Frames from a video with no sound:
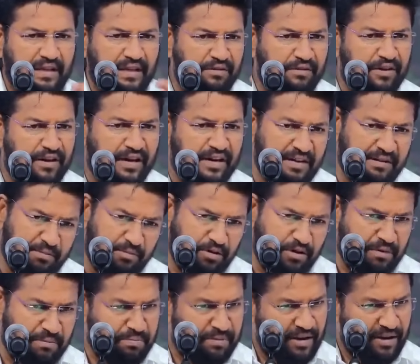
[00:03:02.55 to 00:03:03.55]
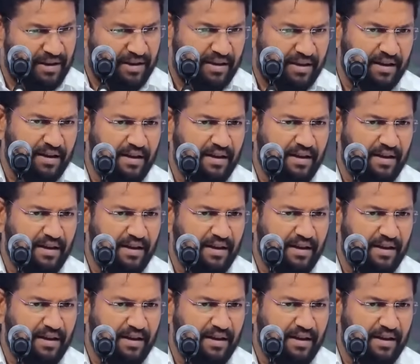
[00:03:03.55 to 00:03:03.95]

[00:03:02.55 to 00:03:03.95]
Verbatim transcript: ఎవరాని బుడ్డ పిల్లైనా